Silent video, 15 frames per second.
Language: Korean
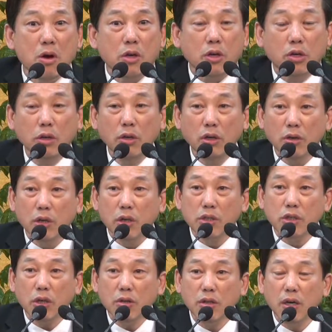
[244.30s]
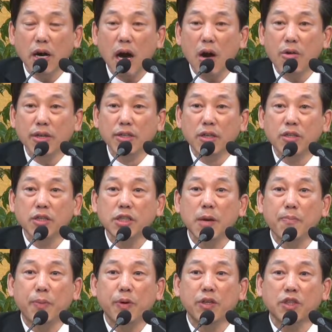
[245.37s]
그 썩어가고 있는 그
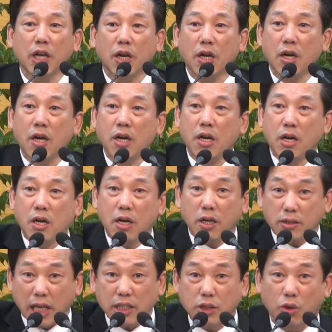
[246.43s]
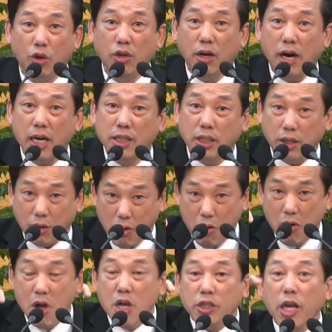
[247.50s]
세포를 다르르륵 다시
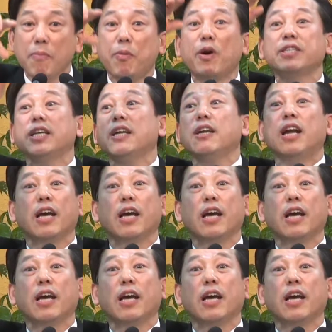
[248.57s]
돌려가지고 세포가 살아나게